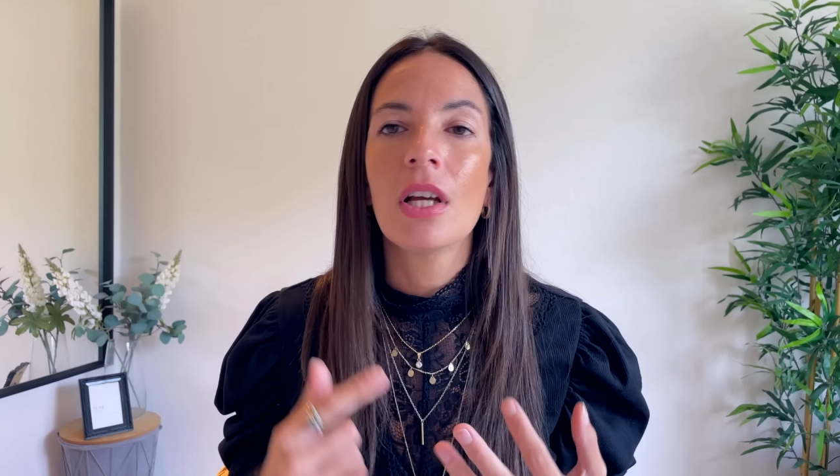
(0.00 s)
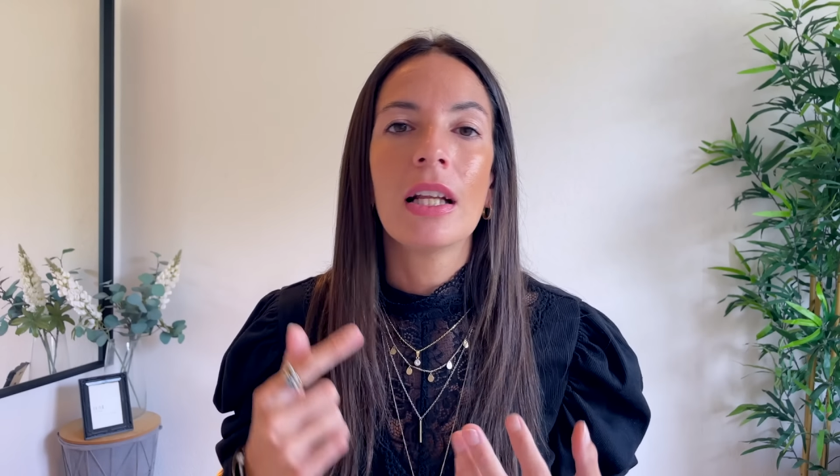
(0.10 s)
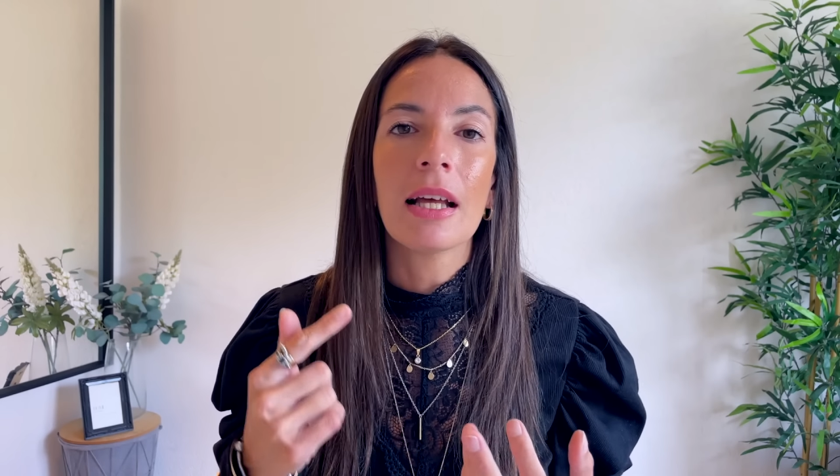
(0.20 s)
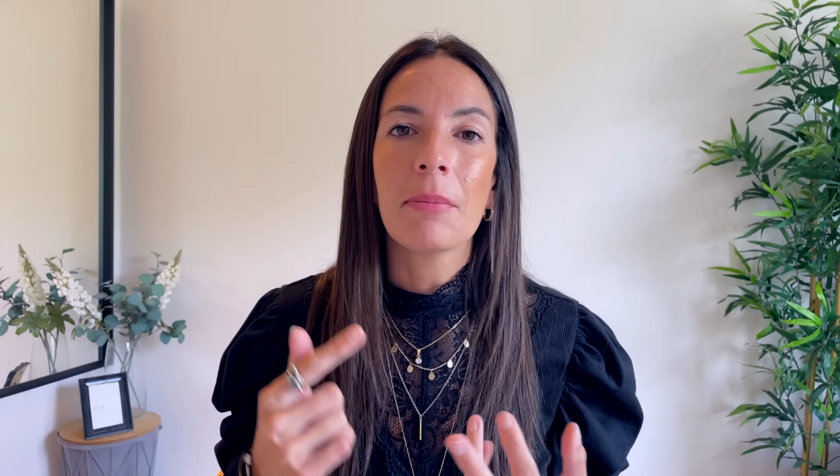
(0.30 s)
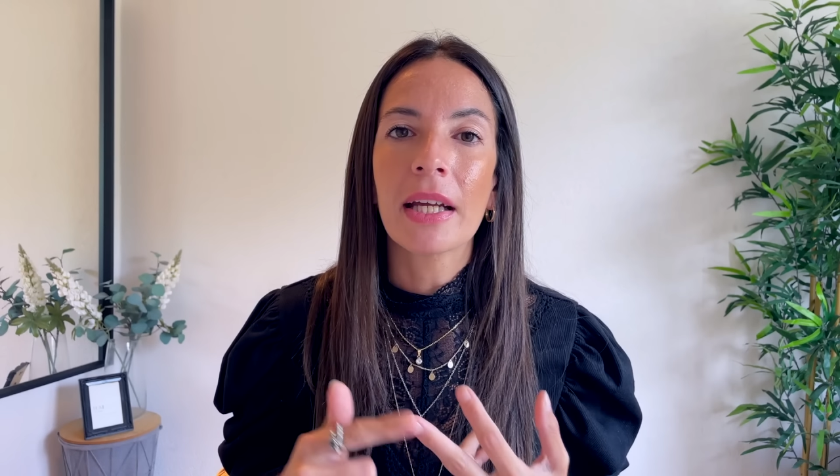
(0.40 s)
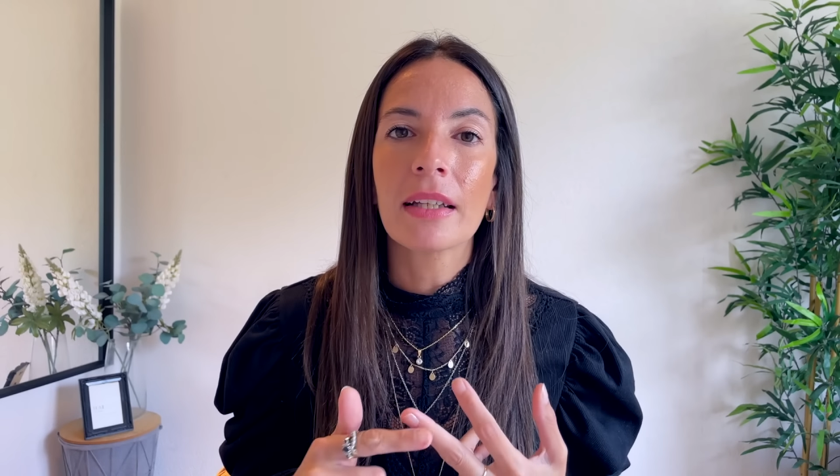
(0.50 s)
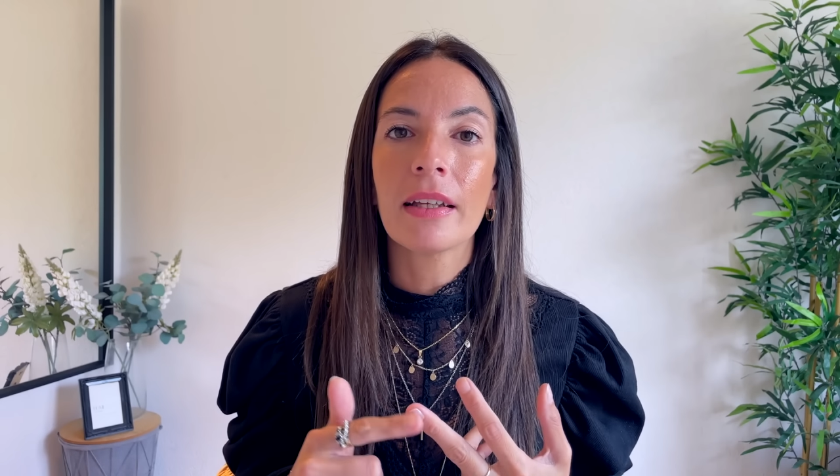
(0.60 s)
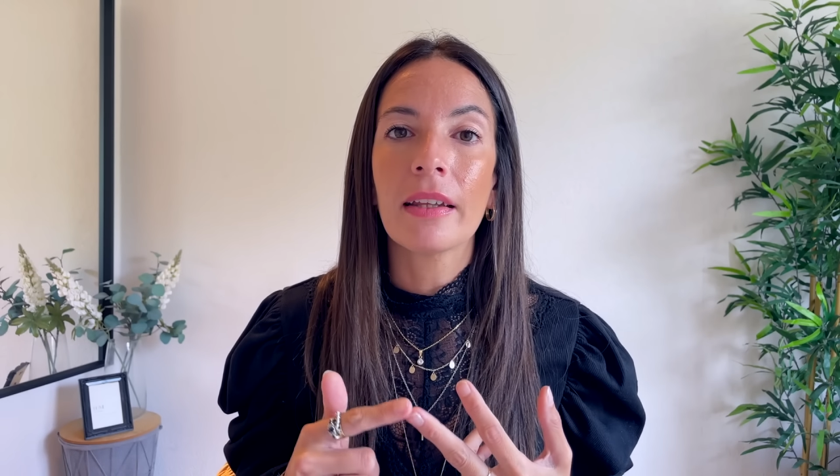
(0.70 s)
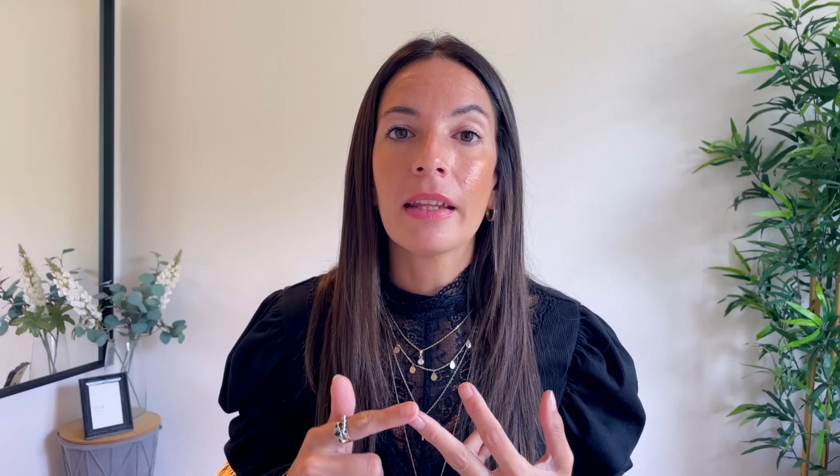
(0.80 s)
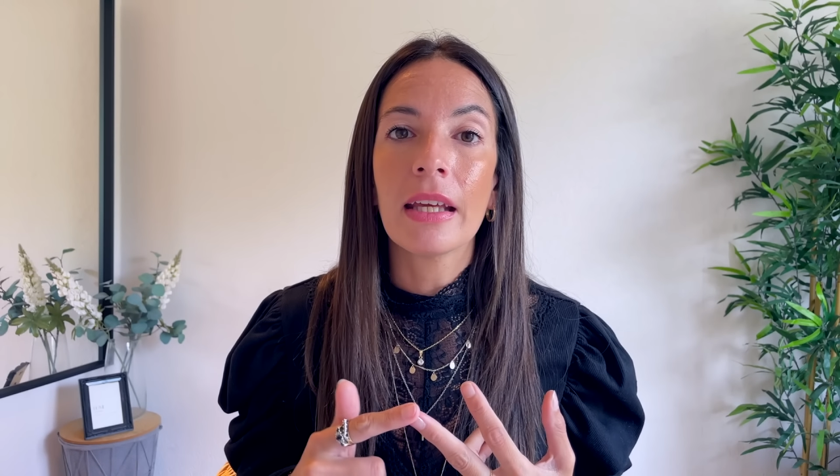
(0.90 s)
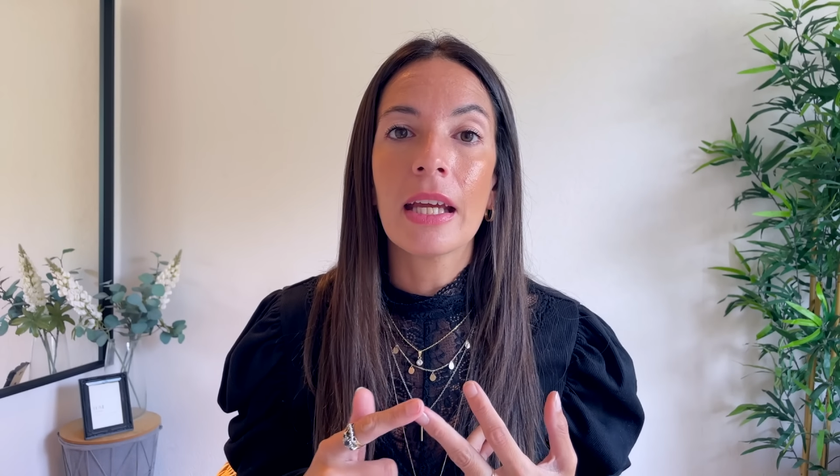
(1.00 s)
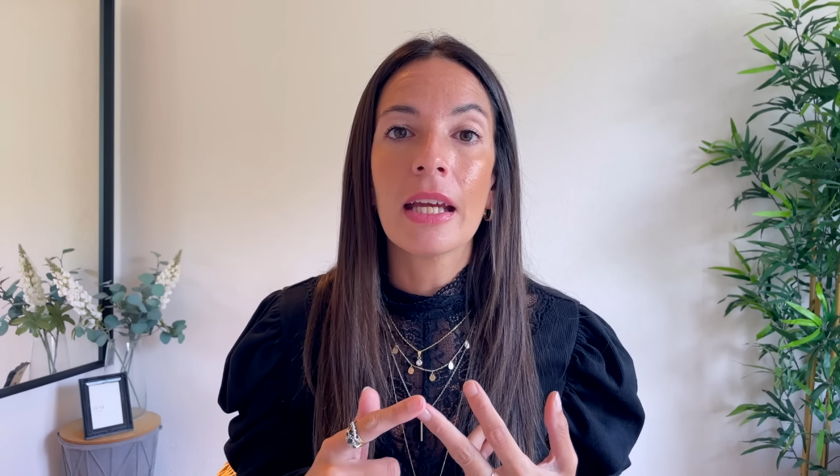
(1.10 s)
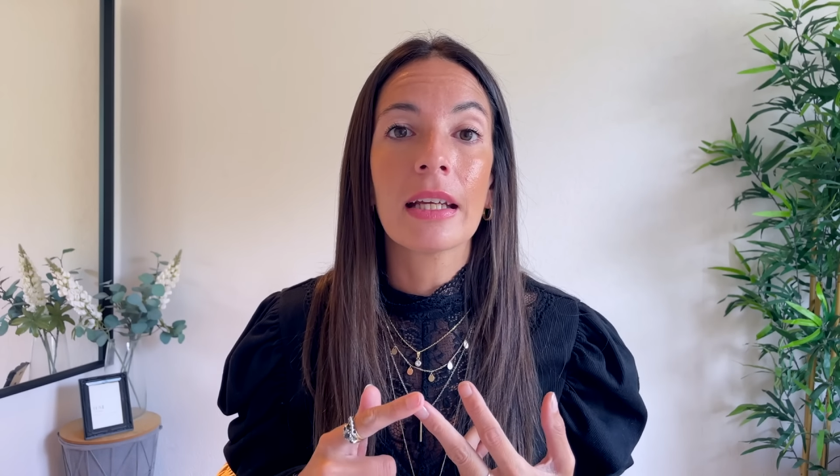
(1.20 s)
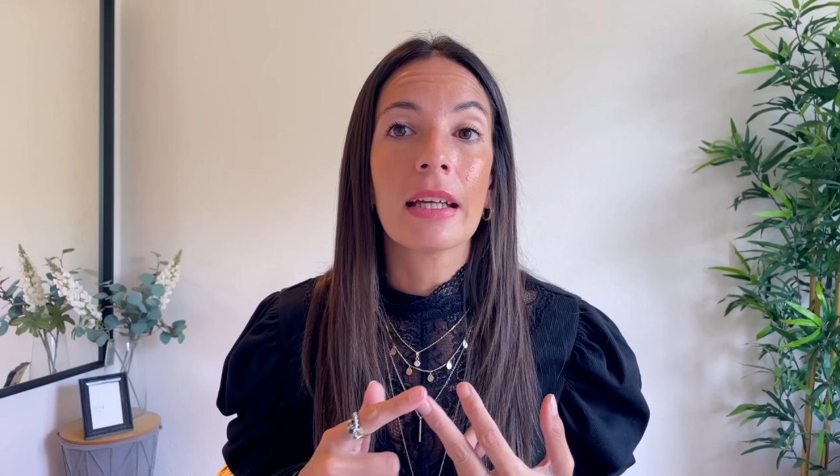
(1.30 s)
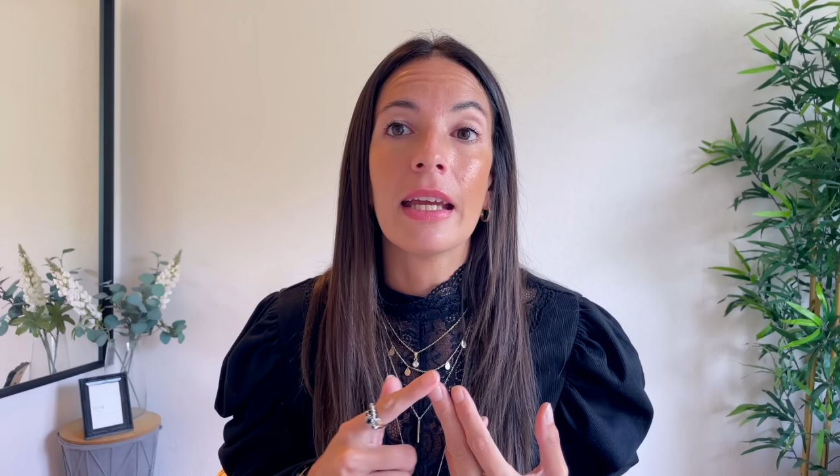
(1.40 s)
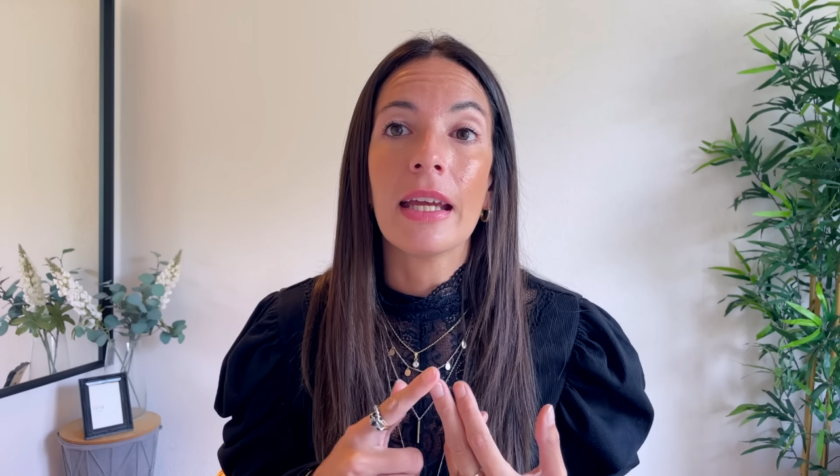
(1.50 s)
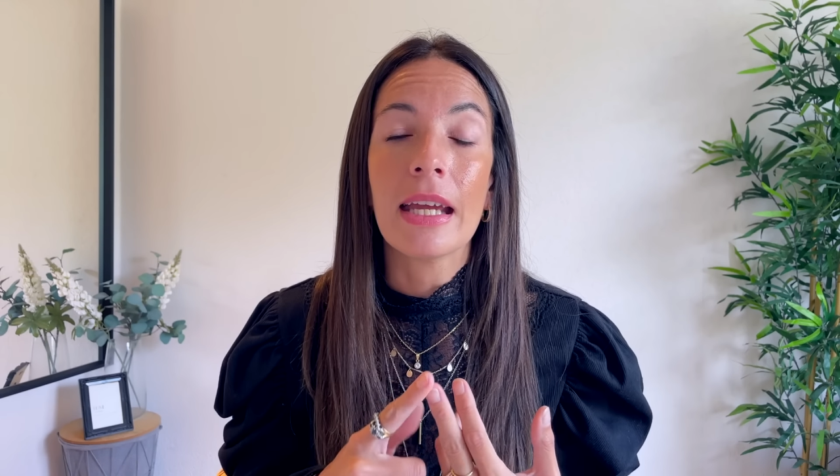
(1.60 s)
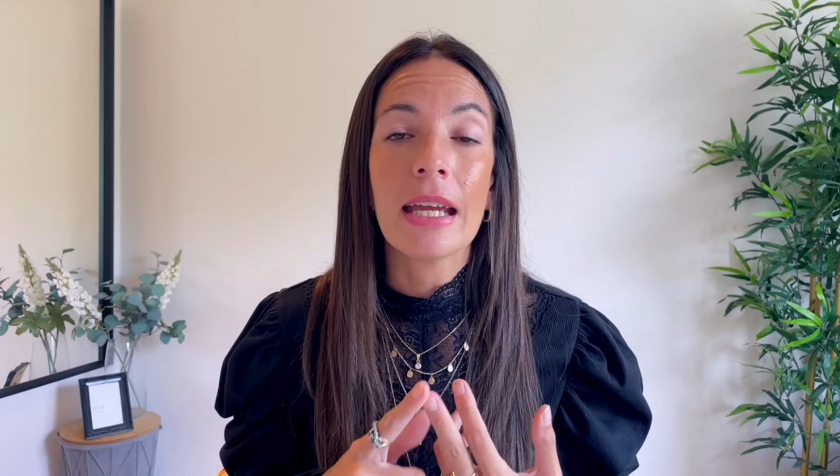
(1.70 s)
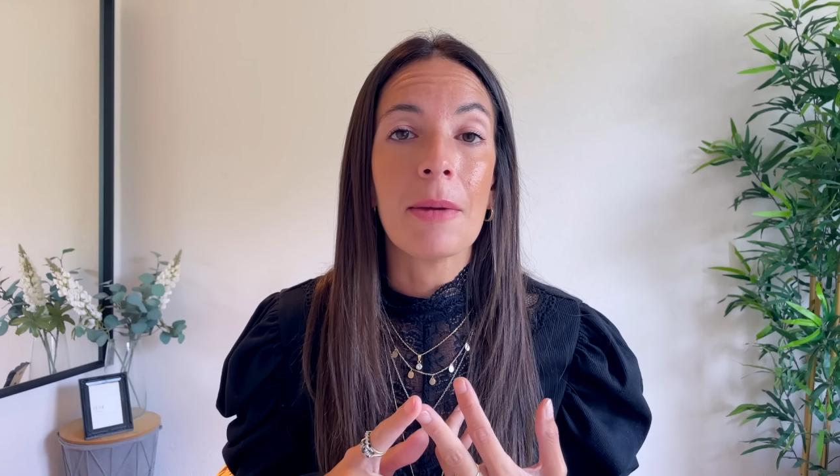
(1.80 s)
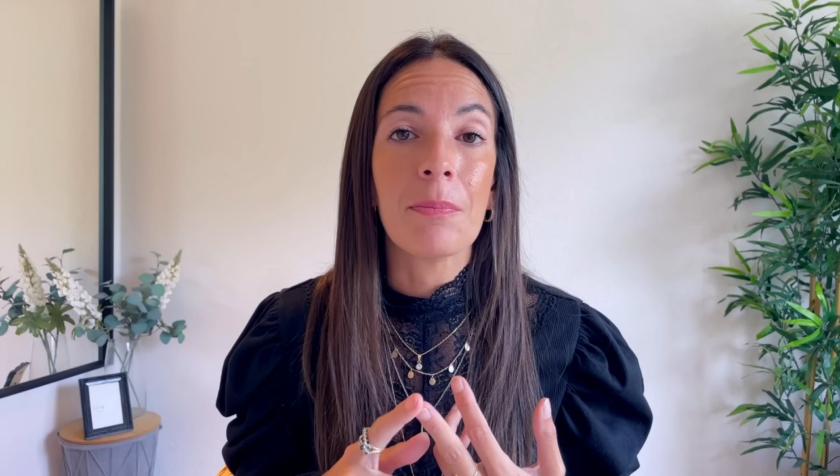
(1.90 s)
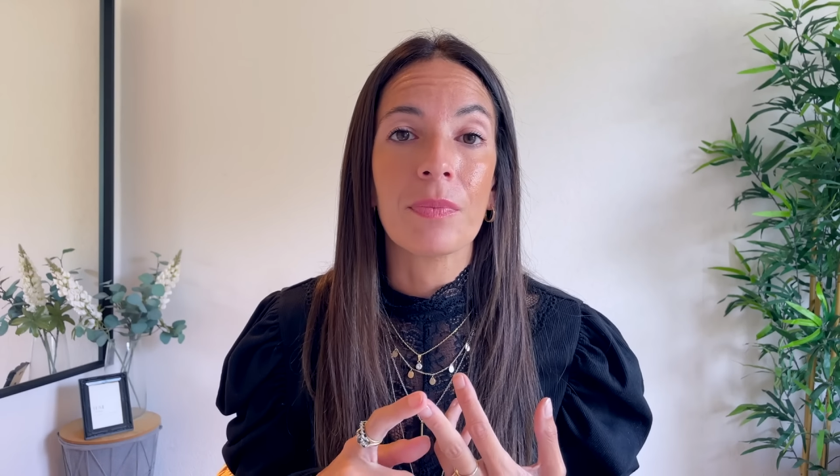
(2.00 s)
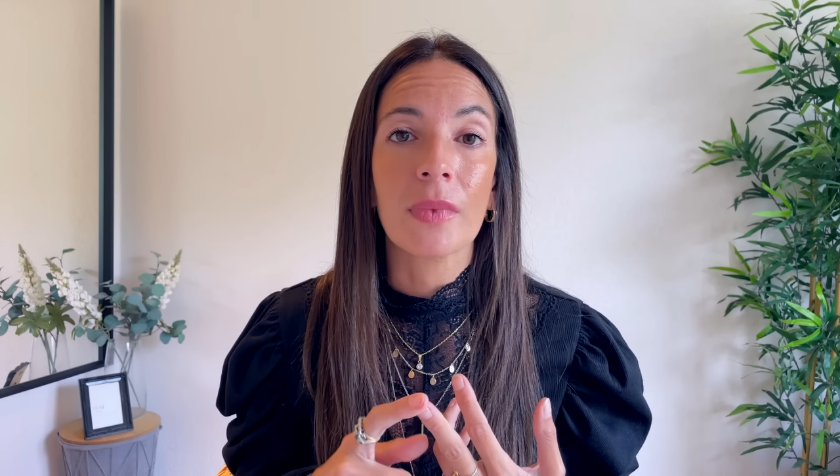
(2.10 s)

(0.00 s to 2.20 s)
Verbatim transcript: la parte de em,